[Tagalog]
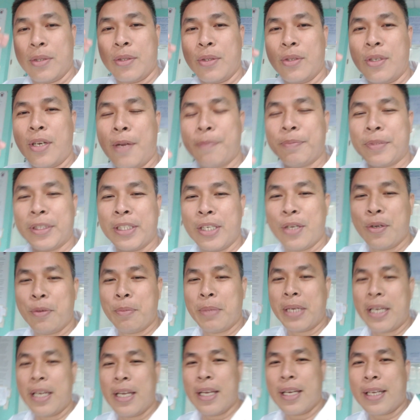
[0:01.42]
Good afternoon
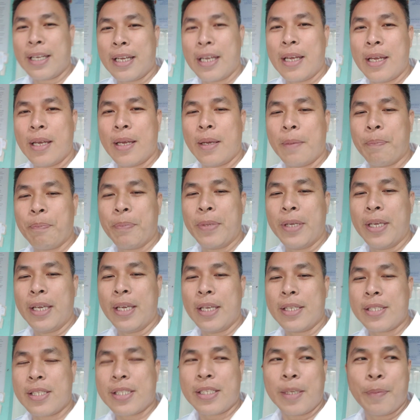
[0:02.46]
mga
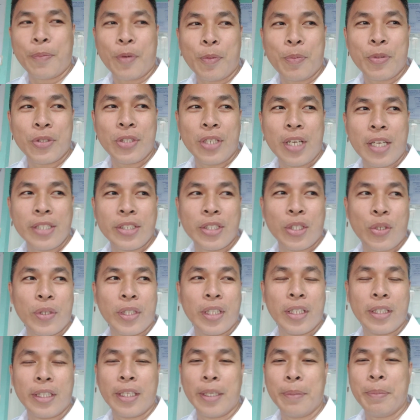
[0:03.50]
ka-PS, ka-Professional
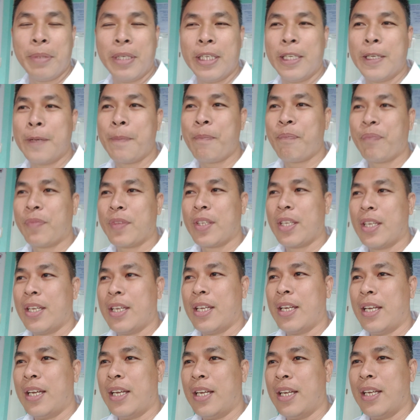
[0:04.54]
Security TV.
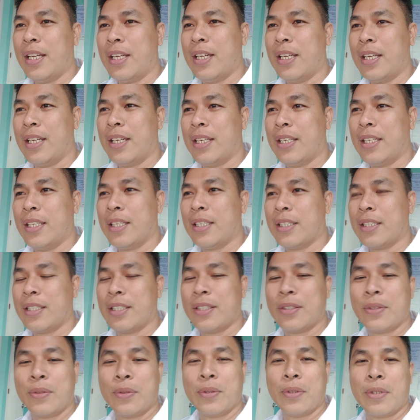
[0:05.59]
Uh, ah,
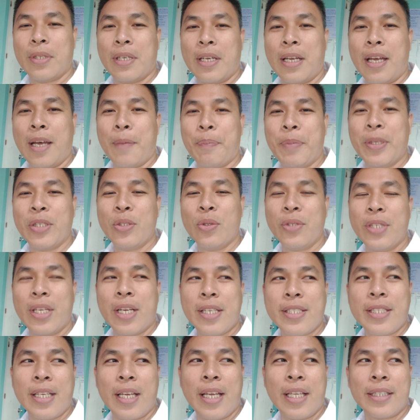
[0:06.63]
Happy New
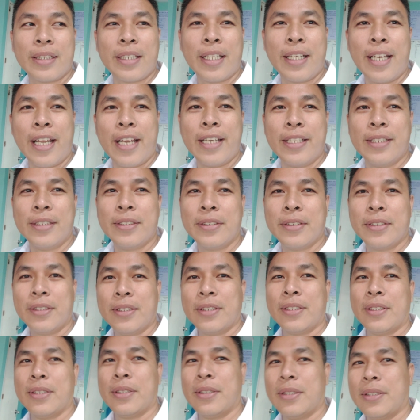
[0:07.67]
Year sa tanan.
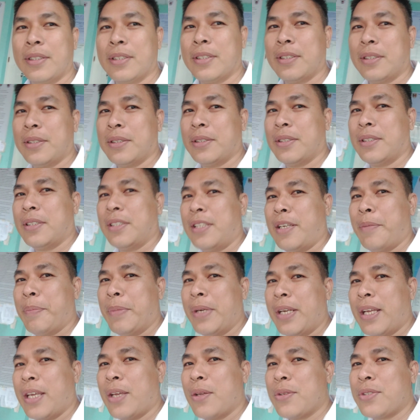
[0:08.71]

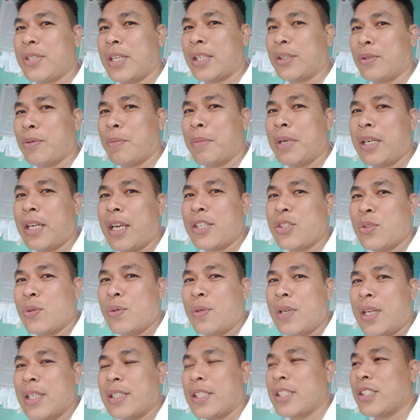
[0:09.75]
Labi na sa atong mga
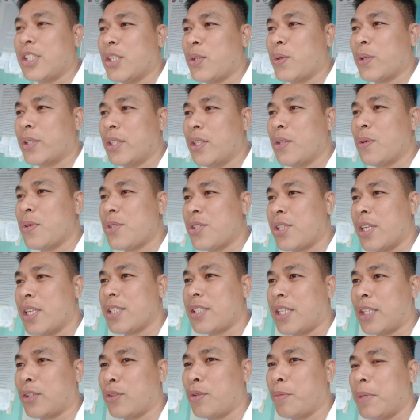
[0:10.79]
kaigsunan sa security industry,
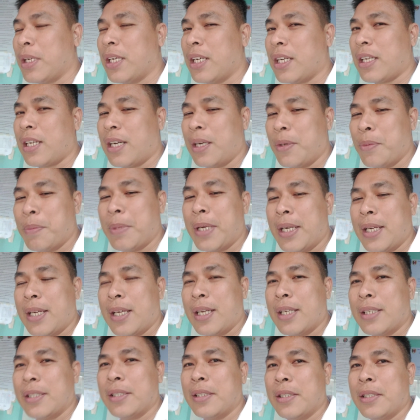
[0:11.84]
sa atong mga
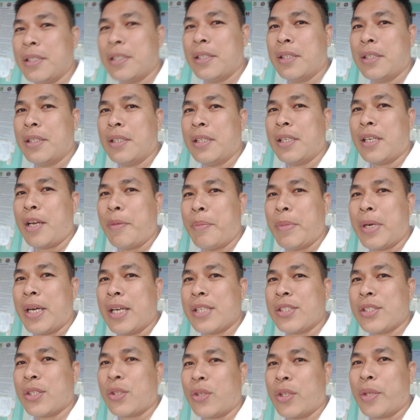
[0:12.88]
kaubanan, ng
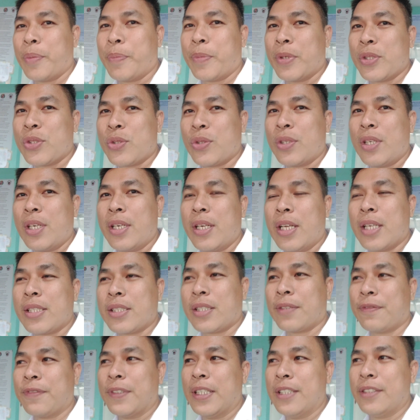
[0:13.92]
mga security personnel da
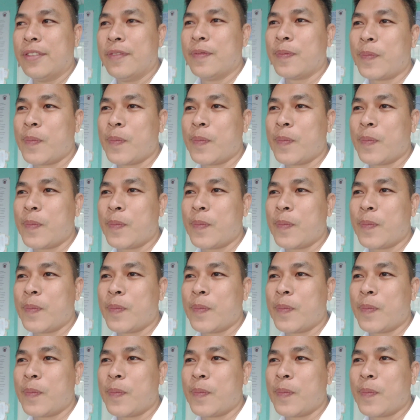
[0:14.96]
sa field.